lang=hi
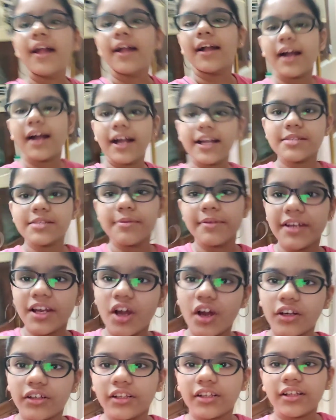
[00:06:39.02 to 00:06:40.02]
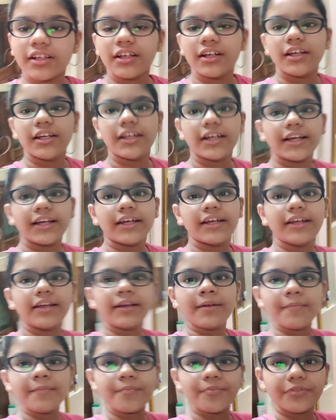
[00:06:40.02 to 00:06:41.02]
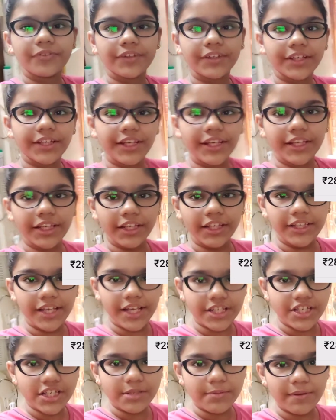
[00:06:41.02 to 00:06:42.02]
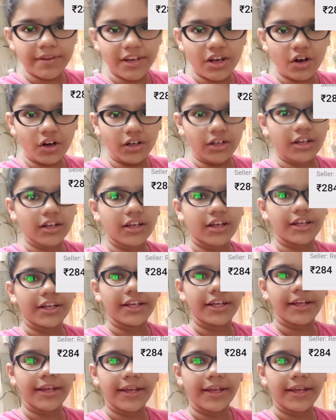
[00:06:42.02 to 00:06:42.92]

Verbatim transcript: गाइस मैंने ऑर्डर कर लिया है ये देखिए ये चीज़ मैंने ऑर्डर करी